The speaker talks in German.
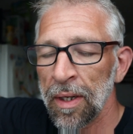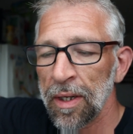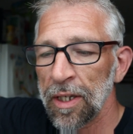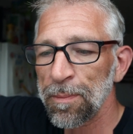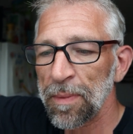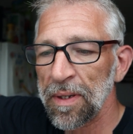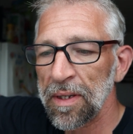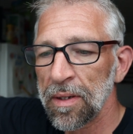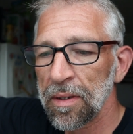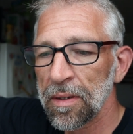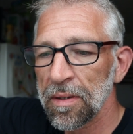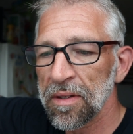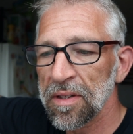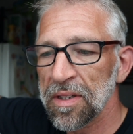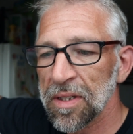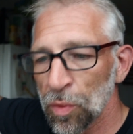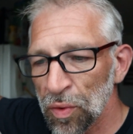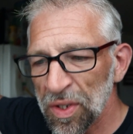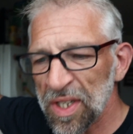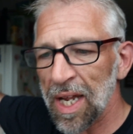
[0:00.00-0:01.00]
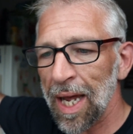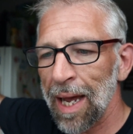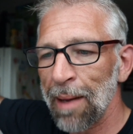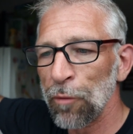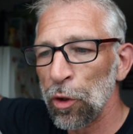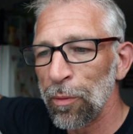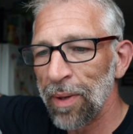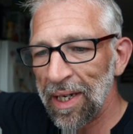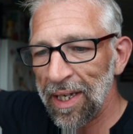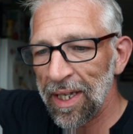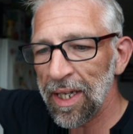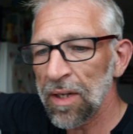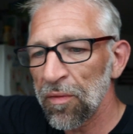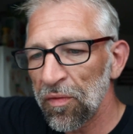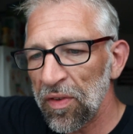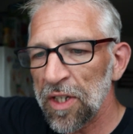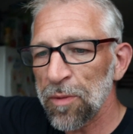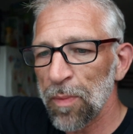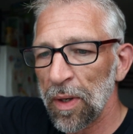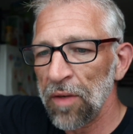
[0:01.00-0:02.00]
Ich bin so sehr am
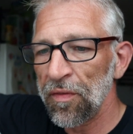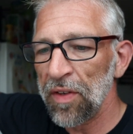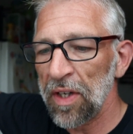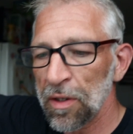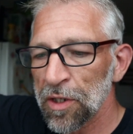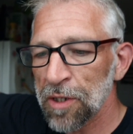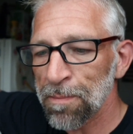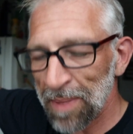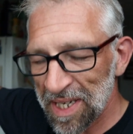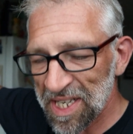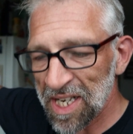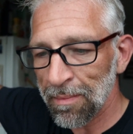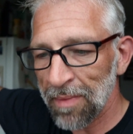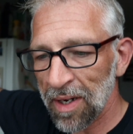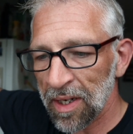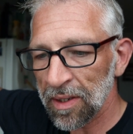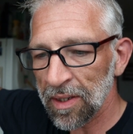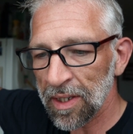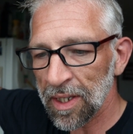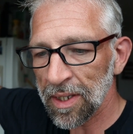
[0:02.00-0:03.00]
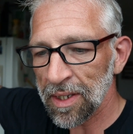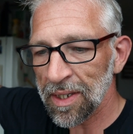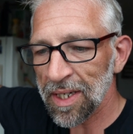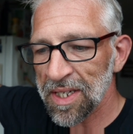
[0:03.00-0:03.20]
Überlegen, wie ich meine Videos besser machen kann,